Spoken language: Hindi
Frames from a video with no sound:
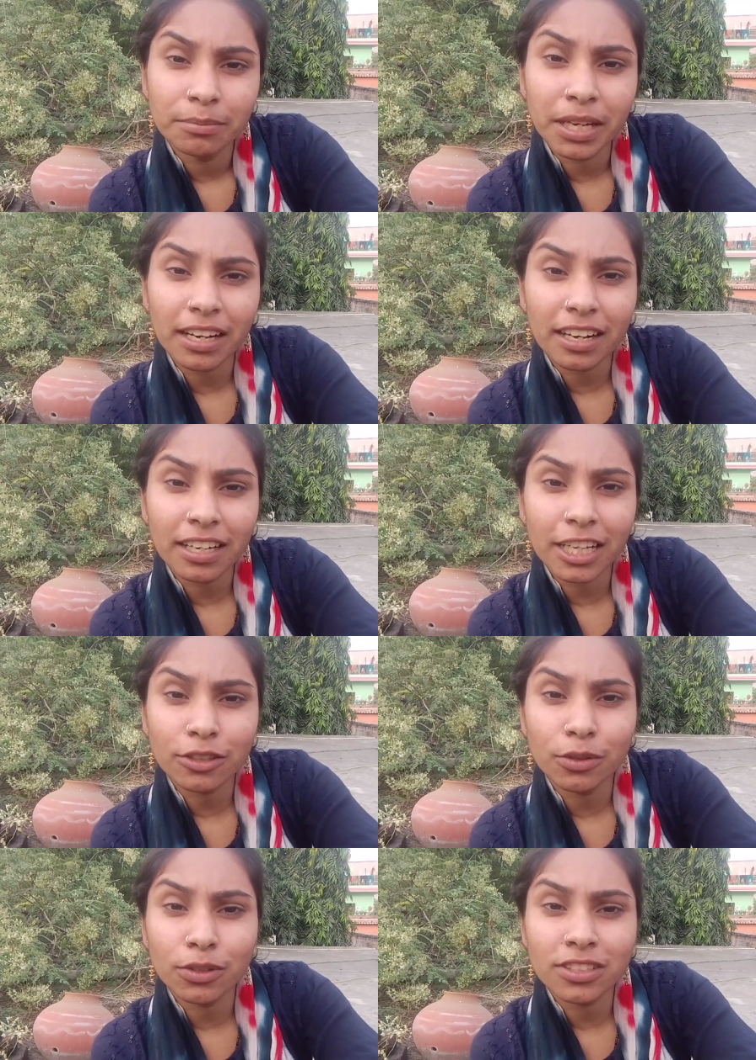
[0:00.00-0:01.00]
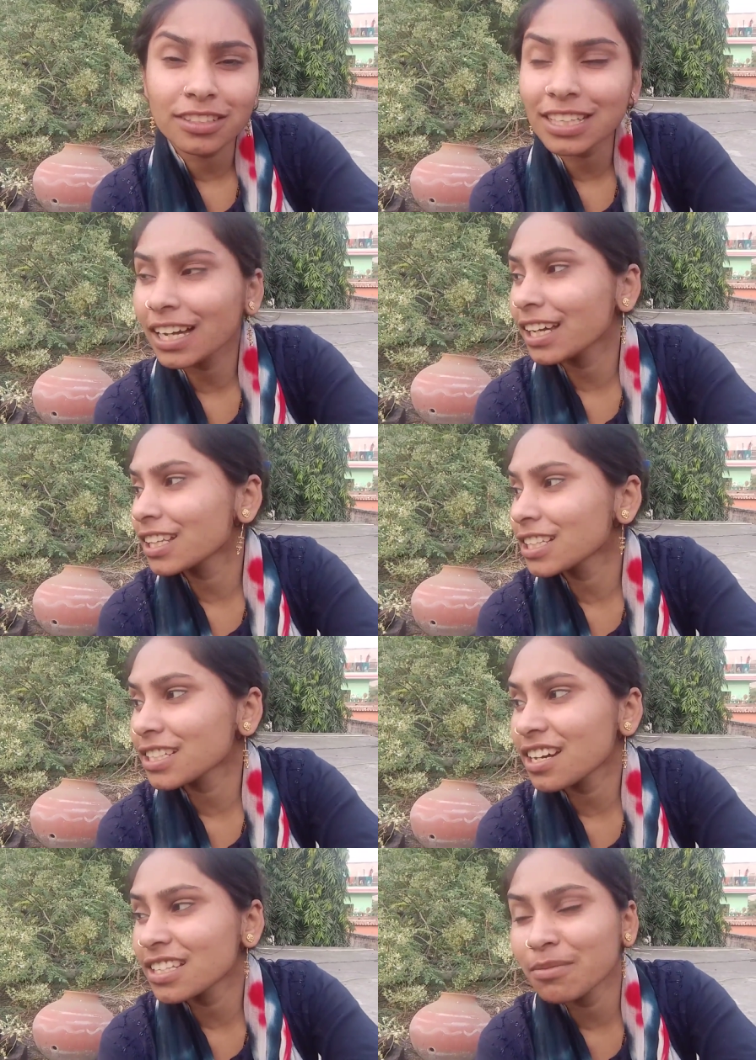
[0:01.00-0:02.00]
ब्याह कर लिया तो क्या कह रहे थे
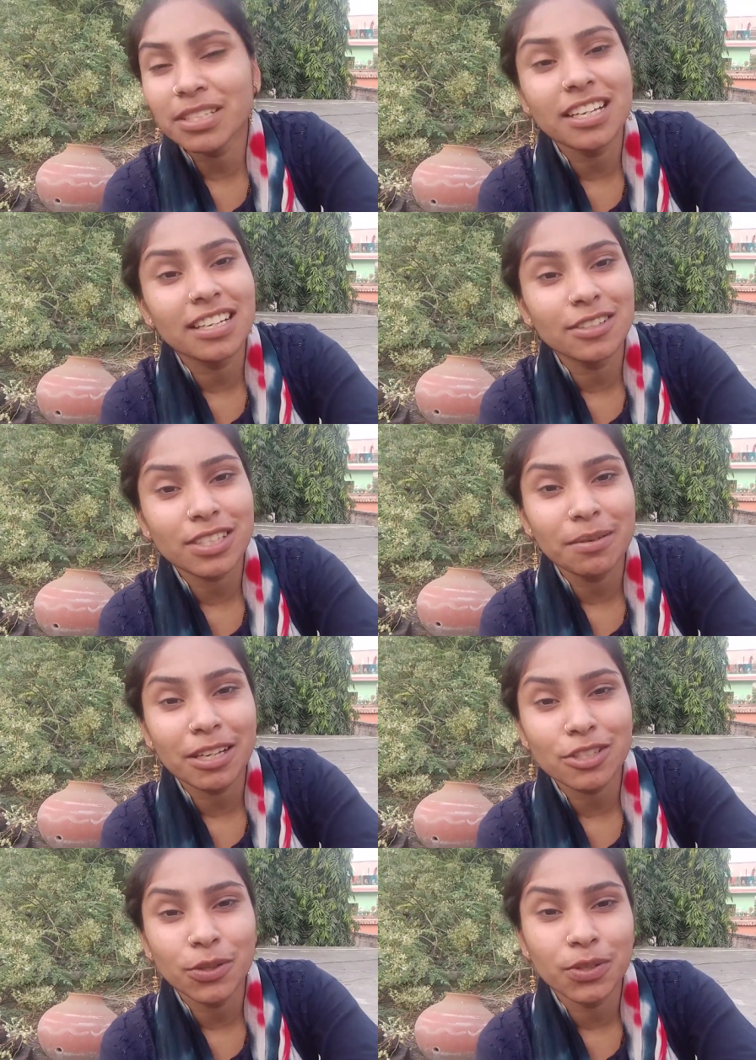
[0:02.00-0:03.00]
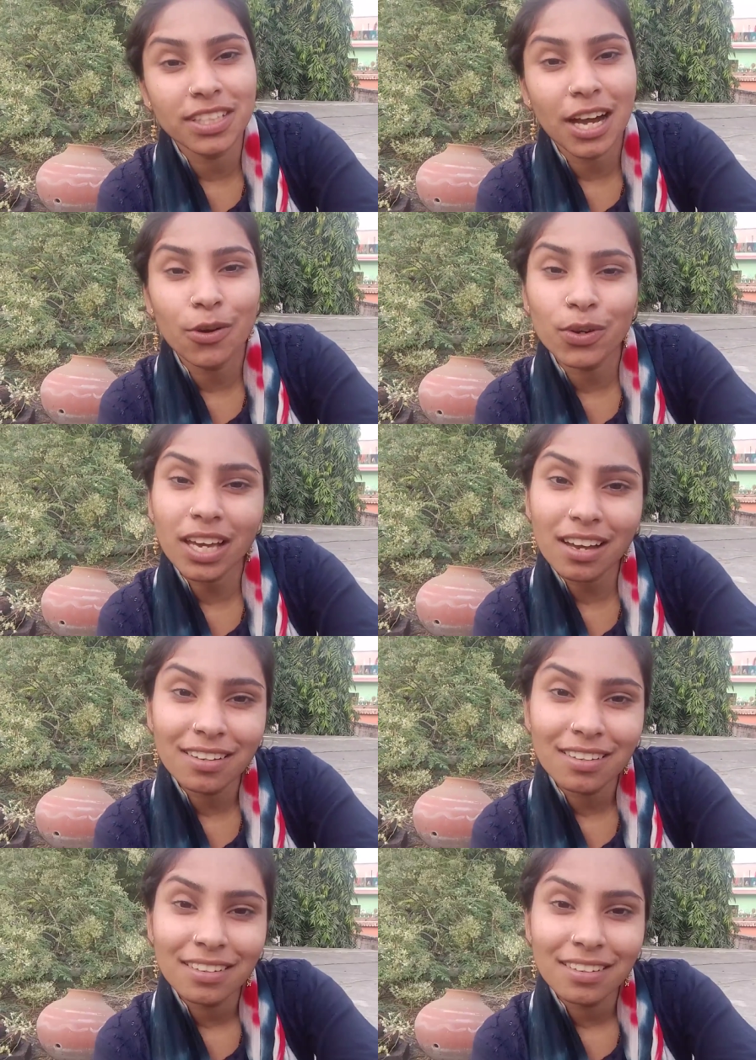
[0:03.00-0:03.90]
चार दिन मजे ली उसके बाद छोड़ दिया हो गया